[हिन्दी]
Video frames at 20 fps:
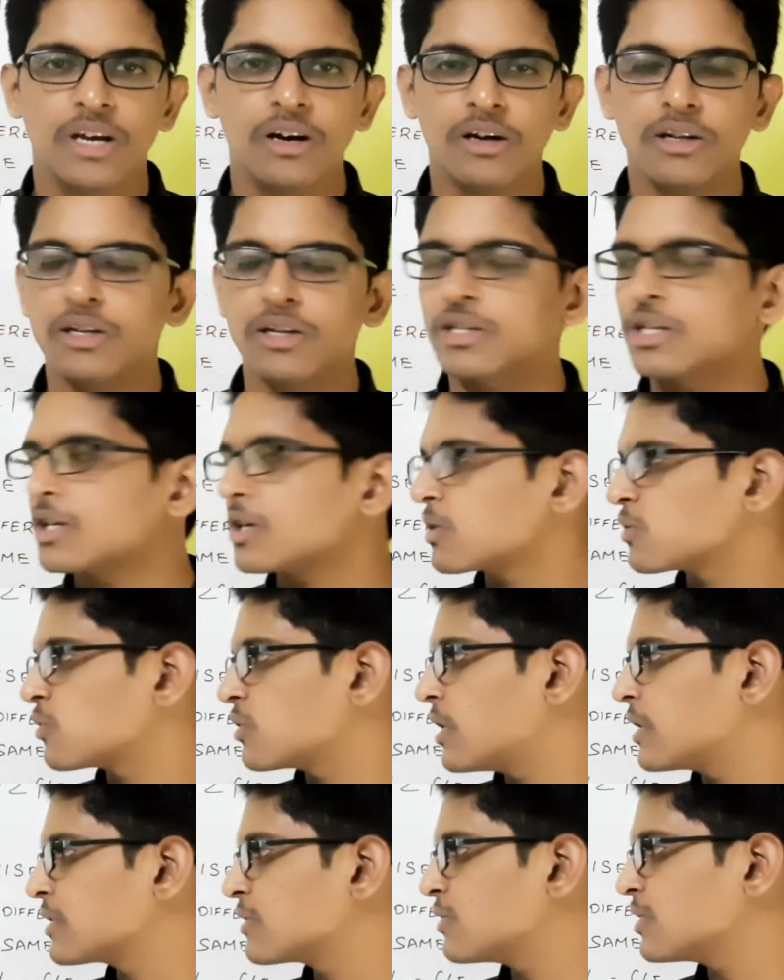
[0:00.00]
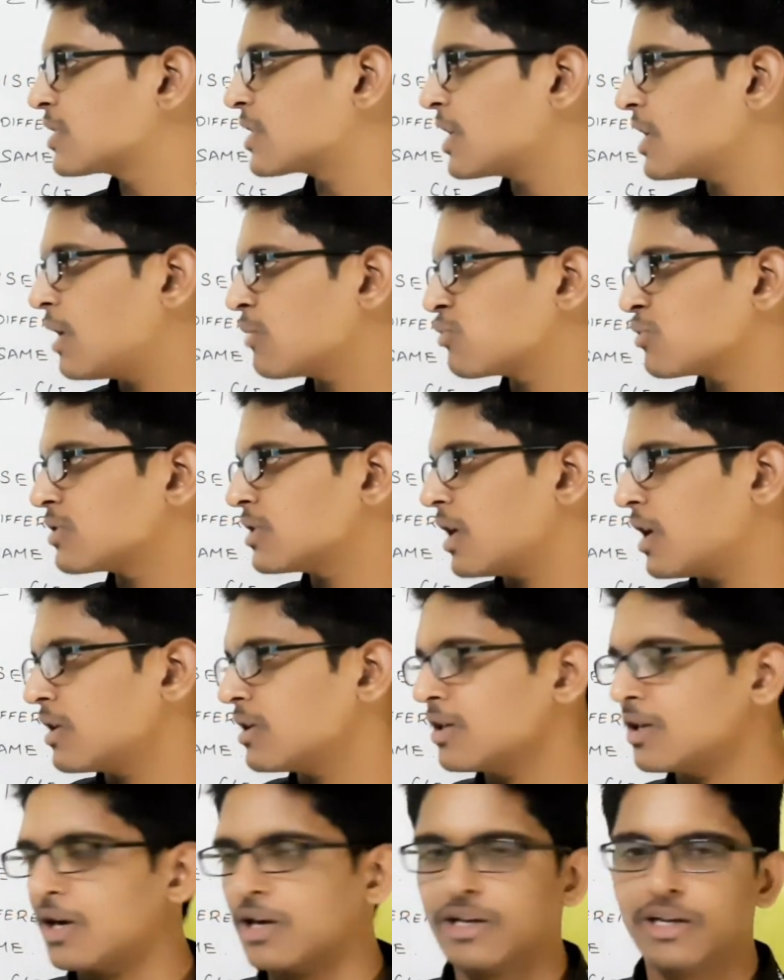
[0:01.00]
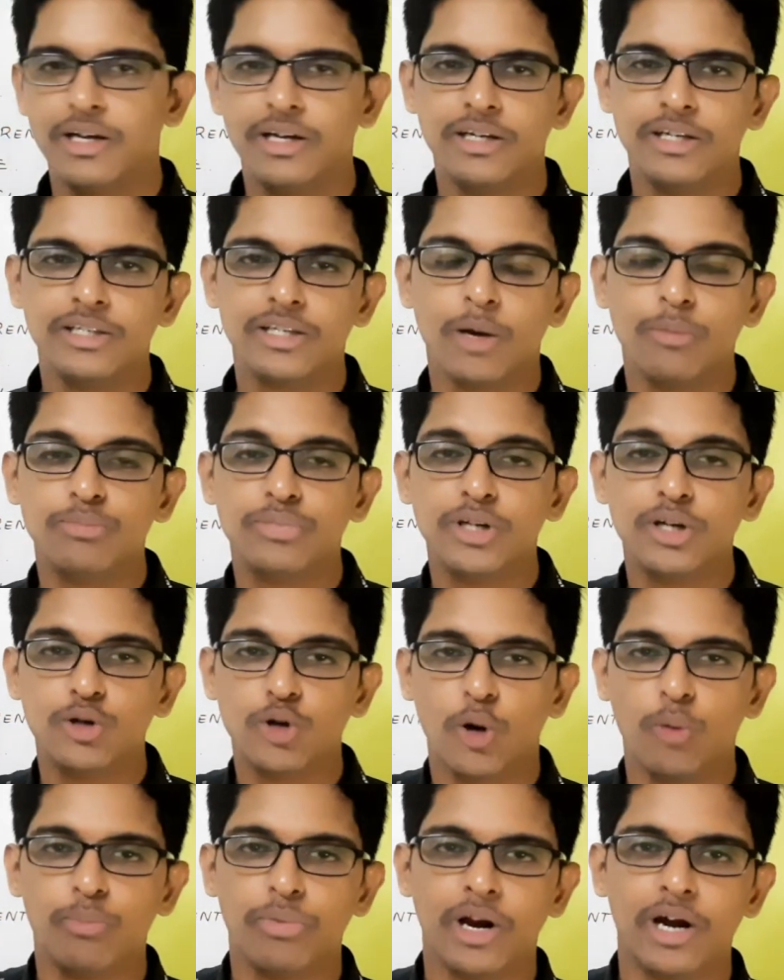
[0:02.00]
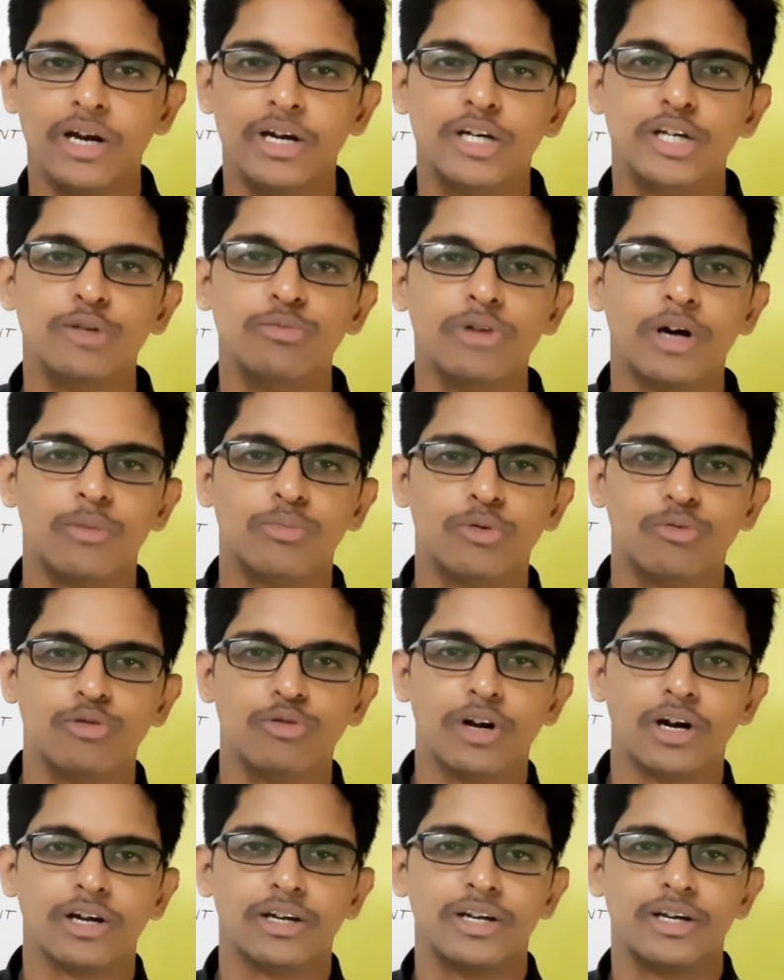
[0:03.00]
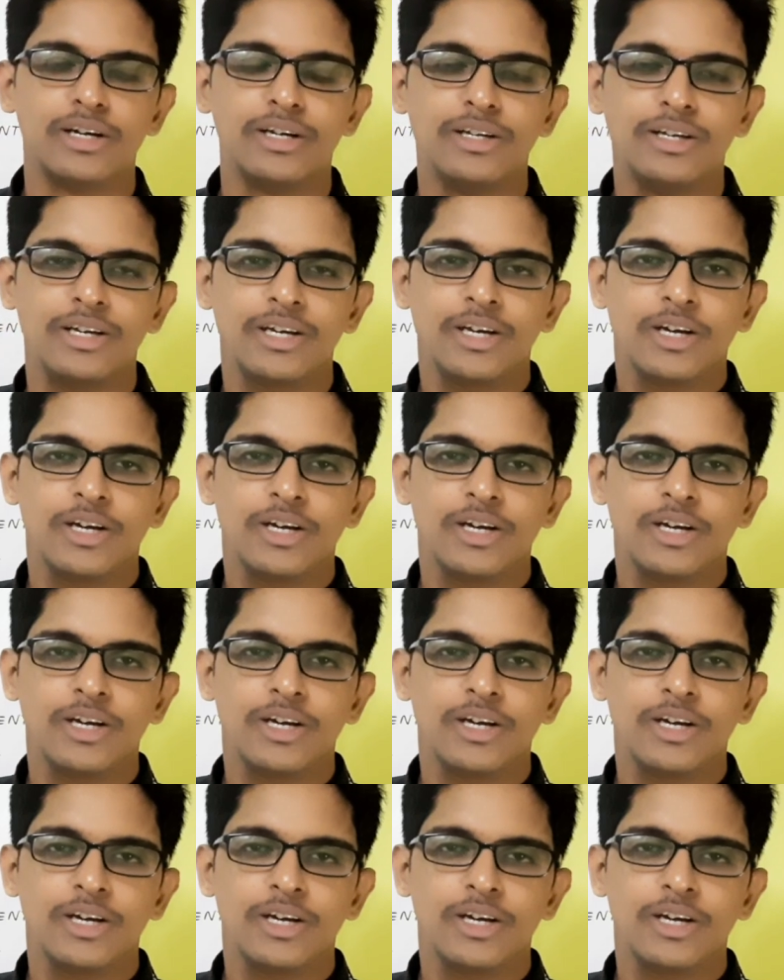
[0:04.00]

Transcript: है ना दिक्कत हो जाएगी तो इसलिए आपको ध्यान ये रखना है कि सबसे टॉप प्रायोरिटी पे आपको वो रखना है